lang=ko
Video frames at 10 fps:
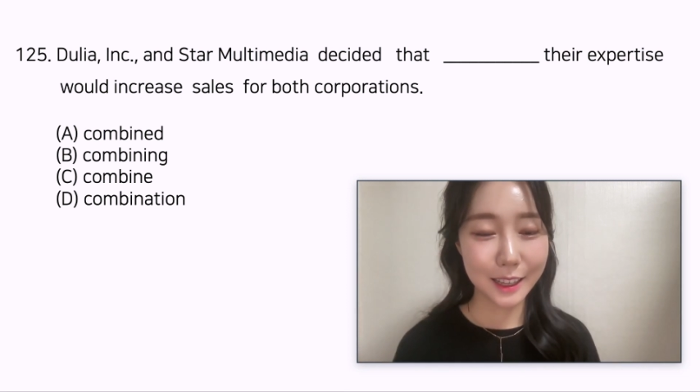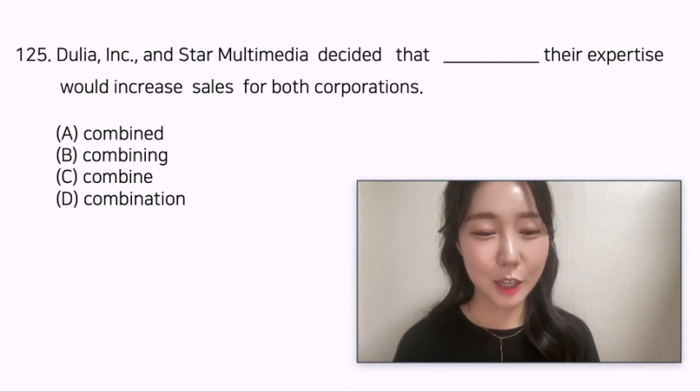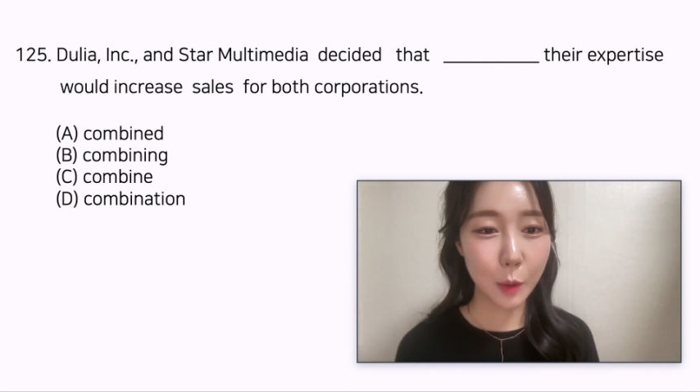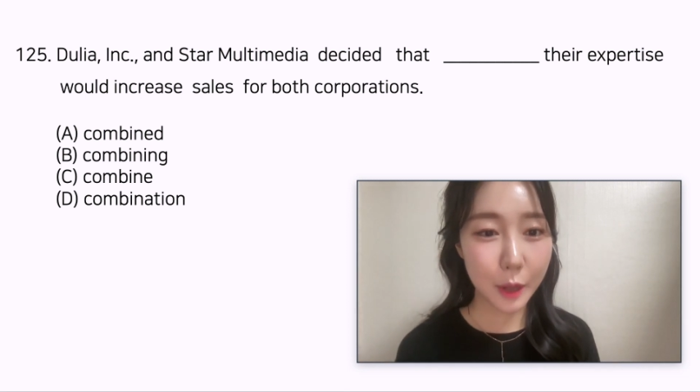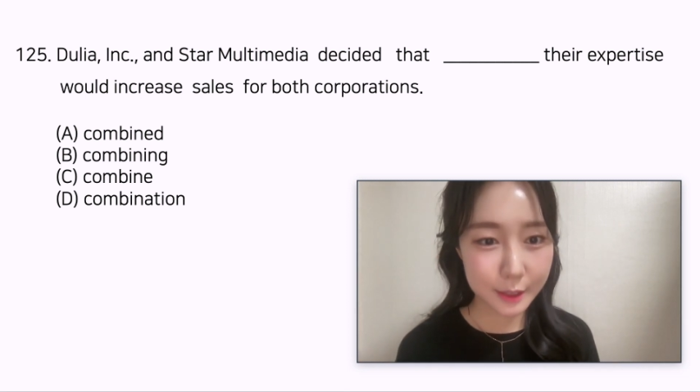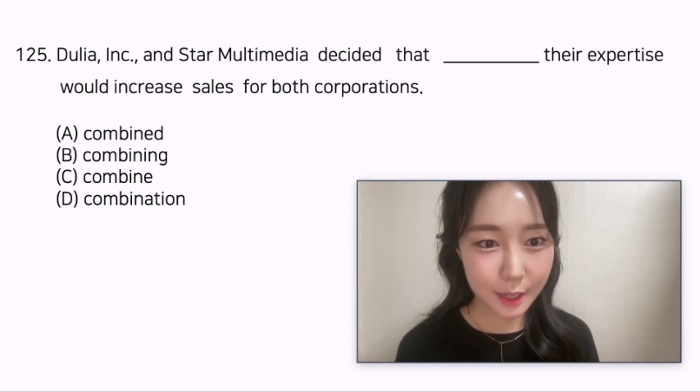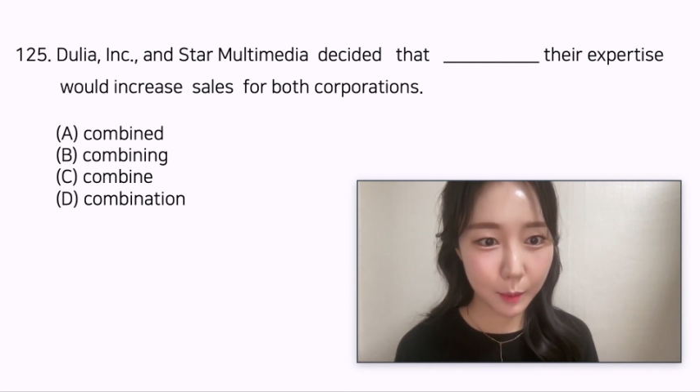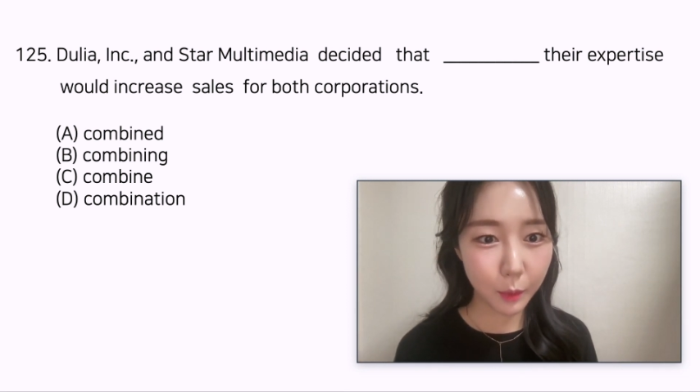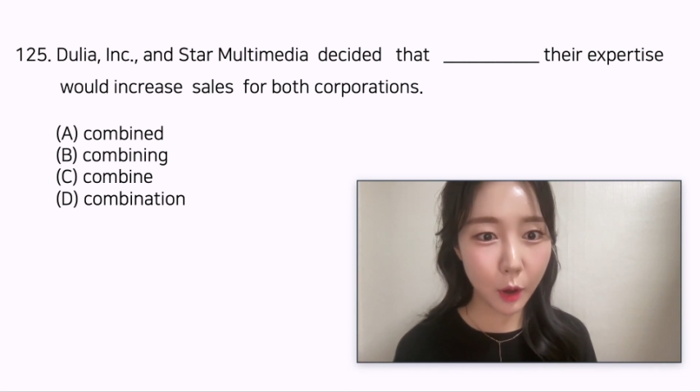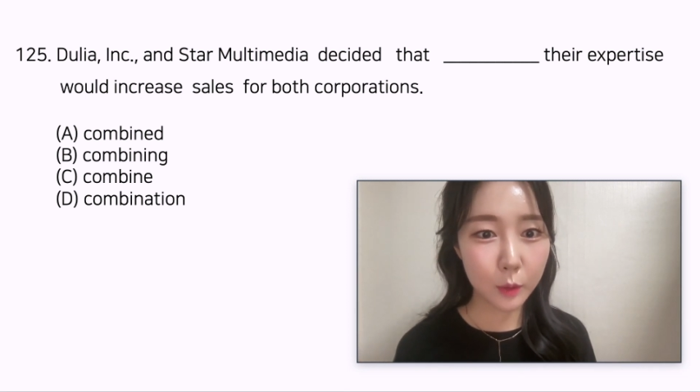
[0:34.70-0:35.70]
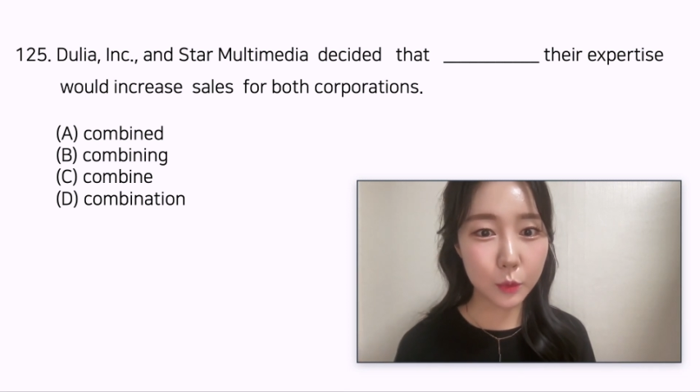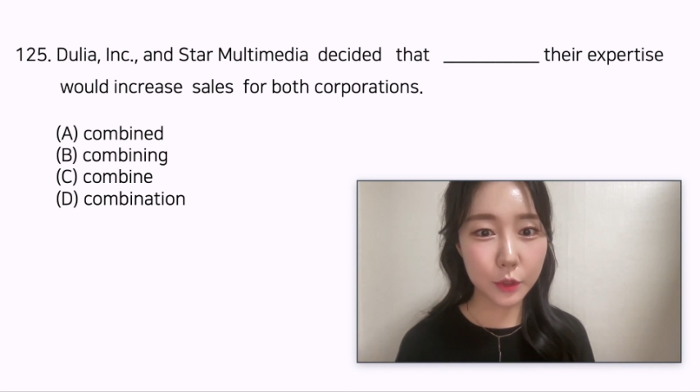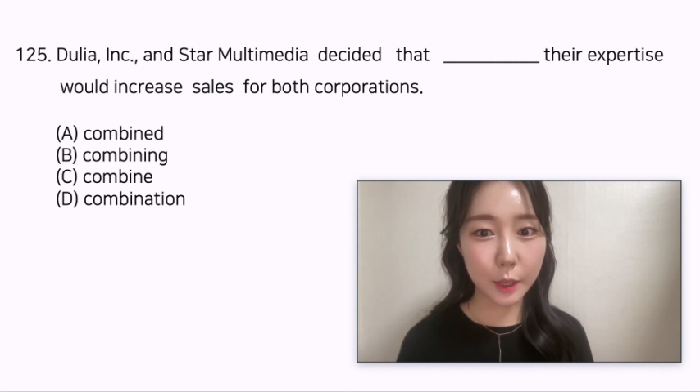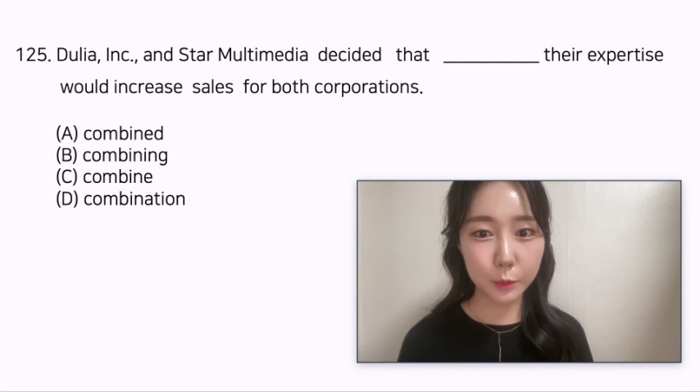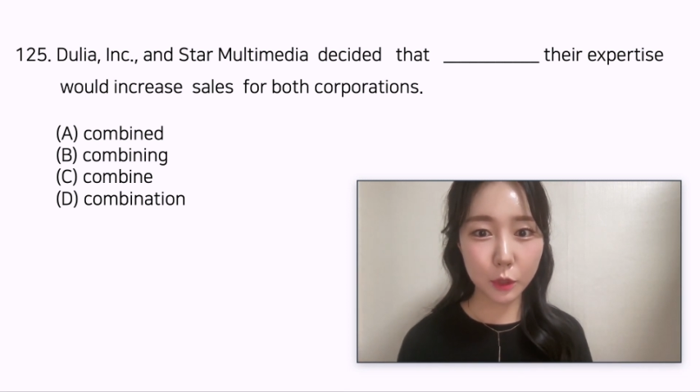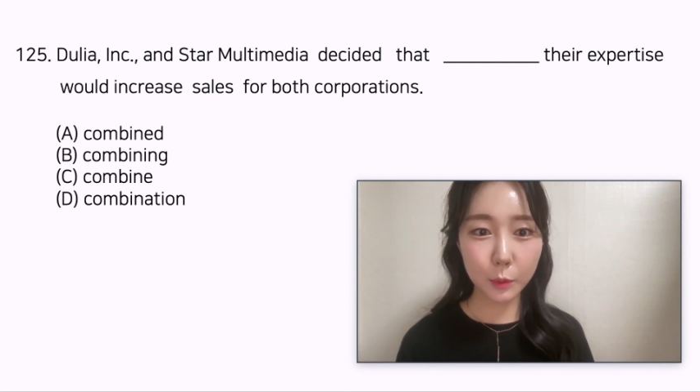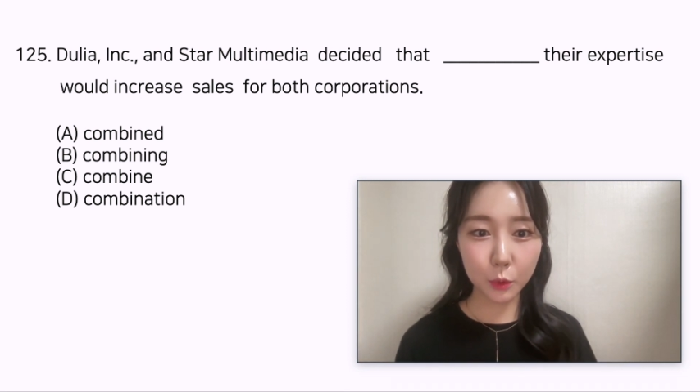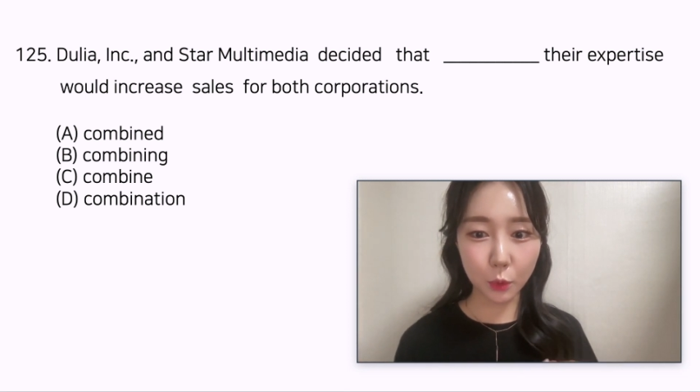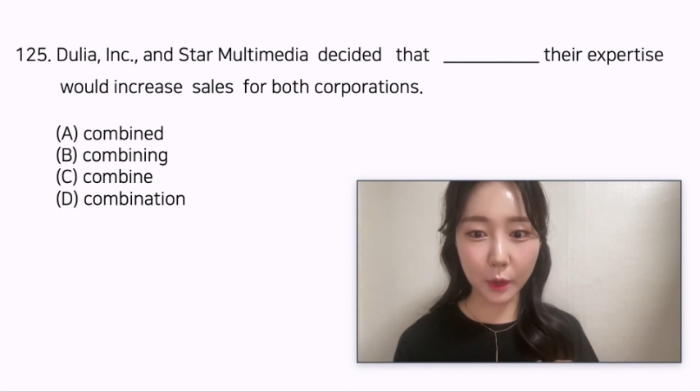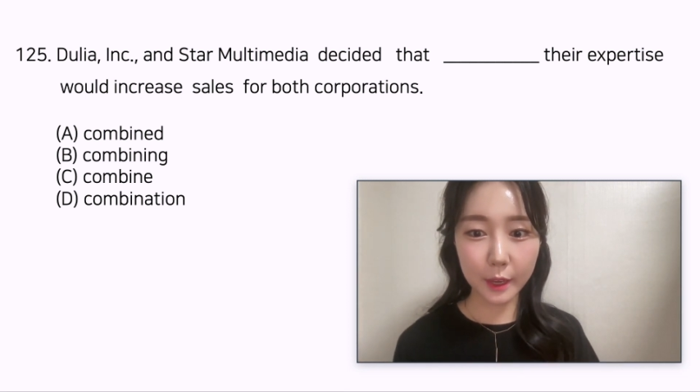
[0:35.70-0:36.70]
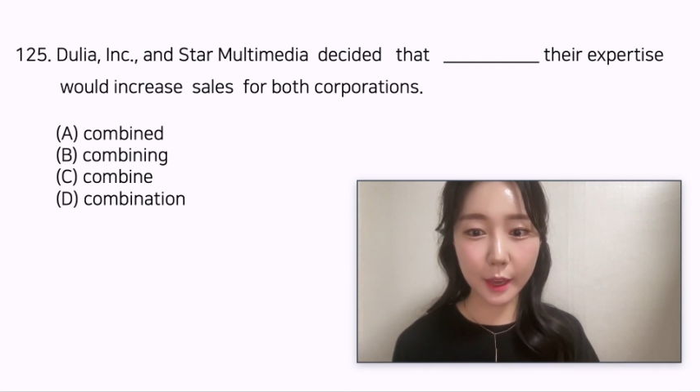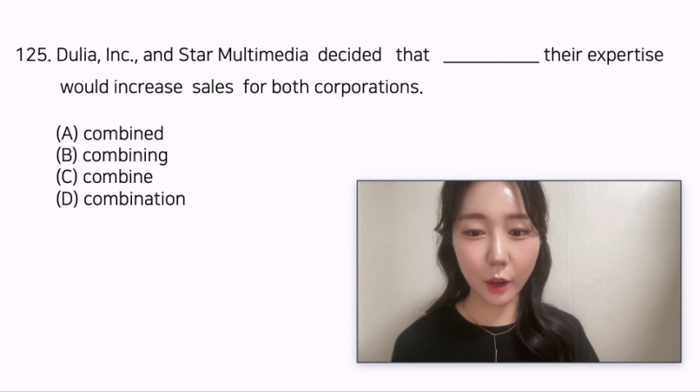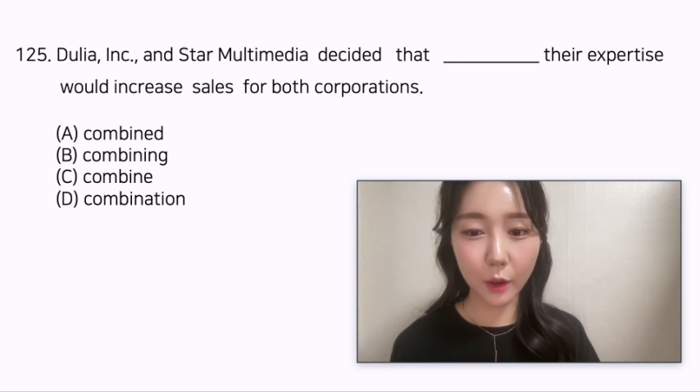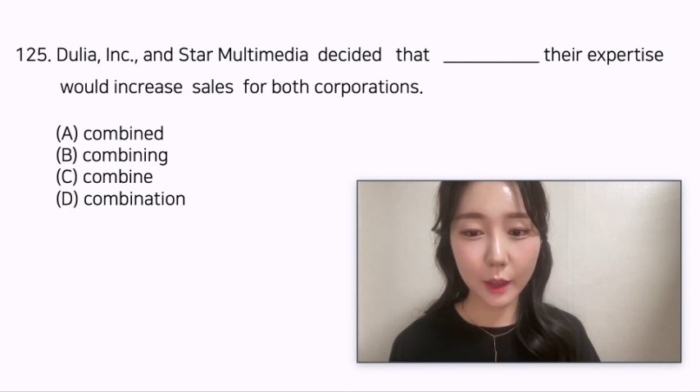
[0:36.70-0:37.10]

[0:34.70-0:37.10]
그럼 같이 한번 문제 풀어보도록 할게요.